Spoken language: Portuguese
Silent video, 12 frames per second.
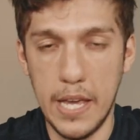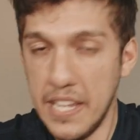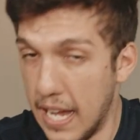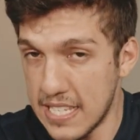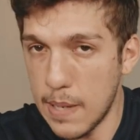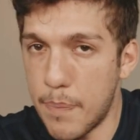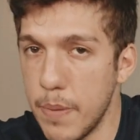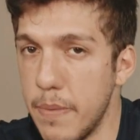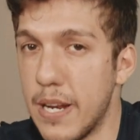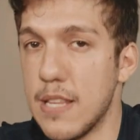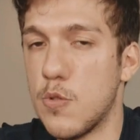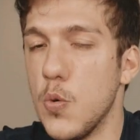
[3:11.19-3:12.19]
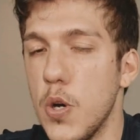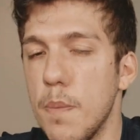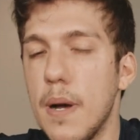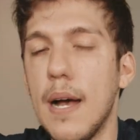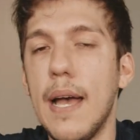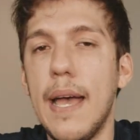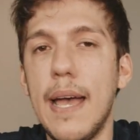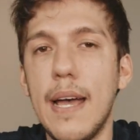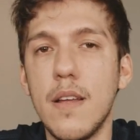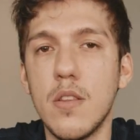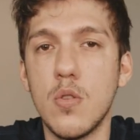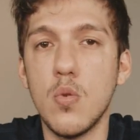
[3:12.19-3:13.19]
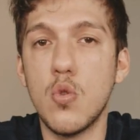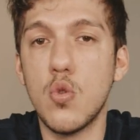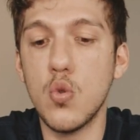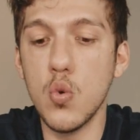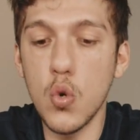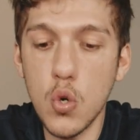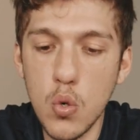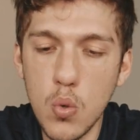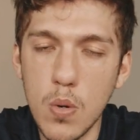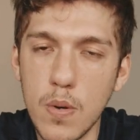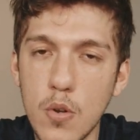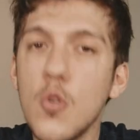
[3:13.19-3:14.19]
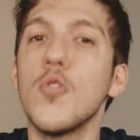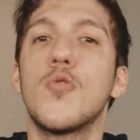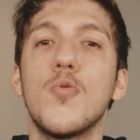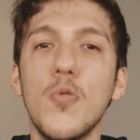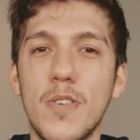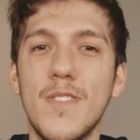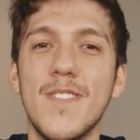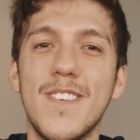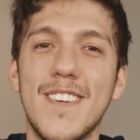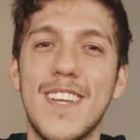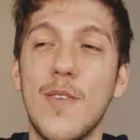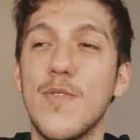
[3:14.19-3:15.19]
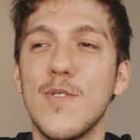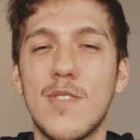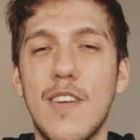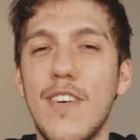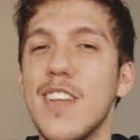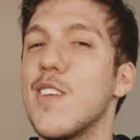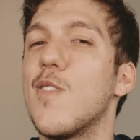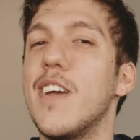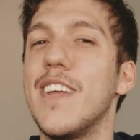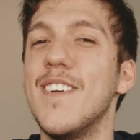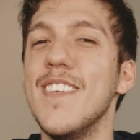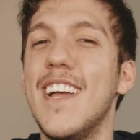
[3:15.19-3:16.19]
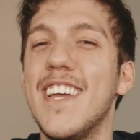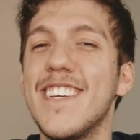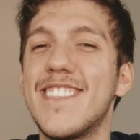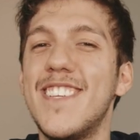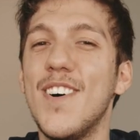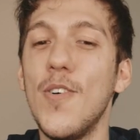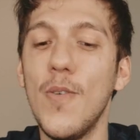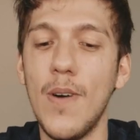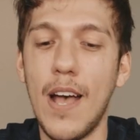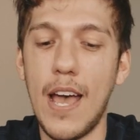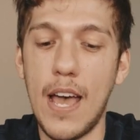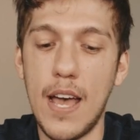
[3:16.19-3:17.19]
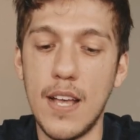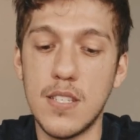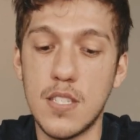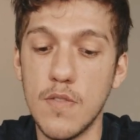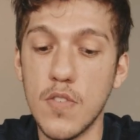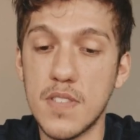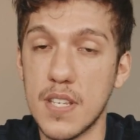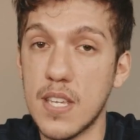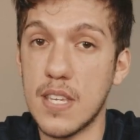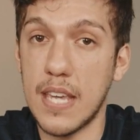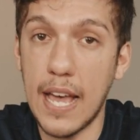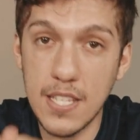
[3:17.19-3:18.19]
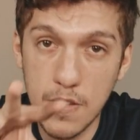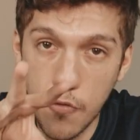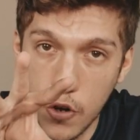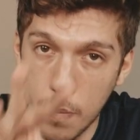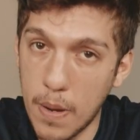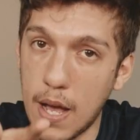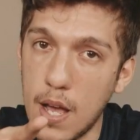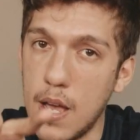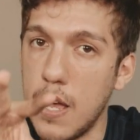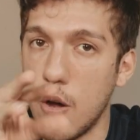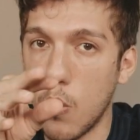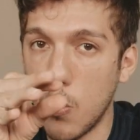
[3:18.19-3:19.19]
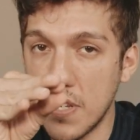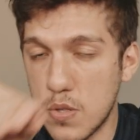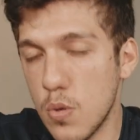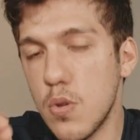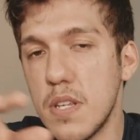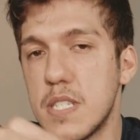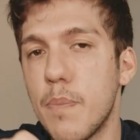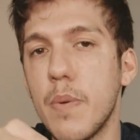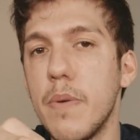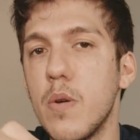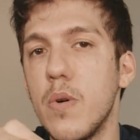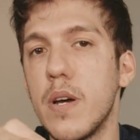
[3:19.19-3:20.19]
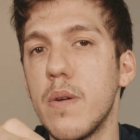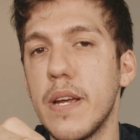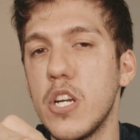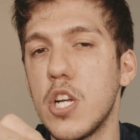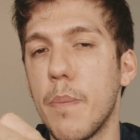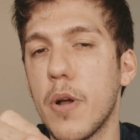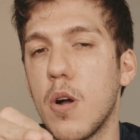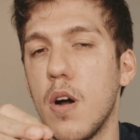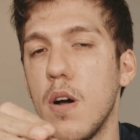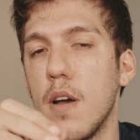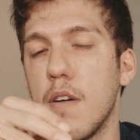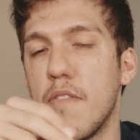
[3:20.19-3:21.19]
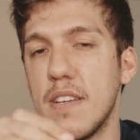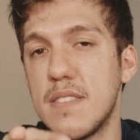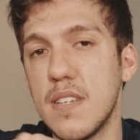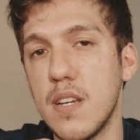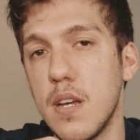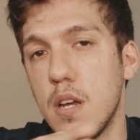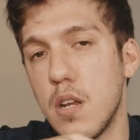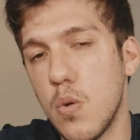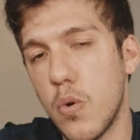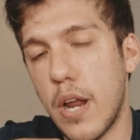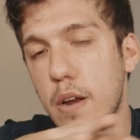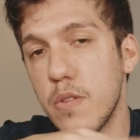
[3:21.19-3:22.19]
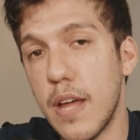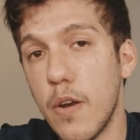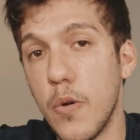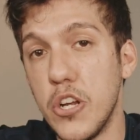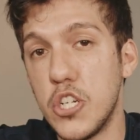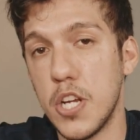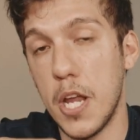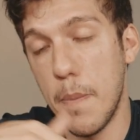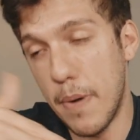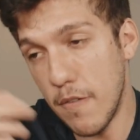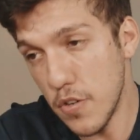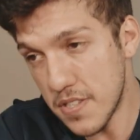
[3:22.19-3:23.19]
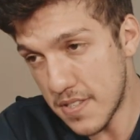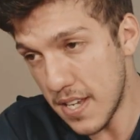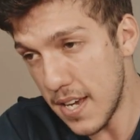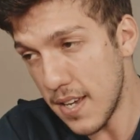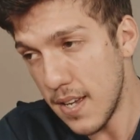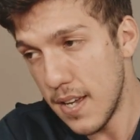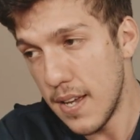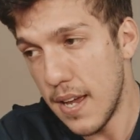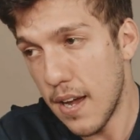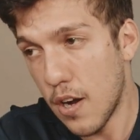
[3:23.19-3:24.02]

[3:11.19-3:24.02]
E essa primeira turma é do turno noturno, né? Eu fiz um trabalhinho aí. Então, é, se você quer se formar, o estudo desse primeiro ano aí em Chapecó vai ser no horário da noite. E para você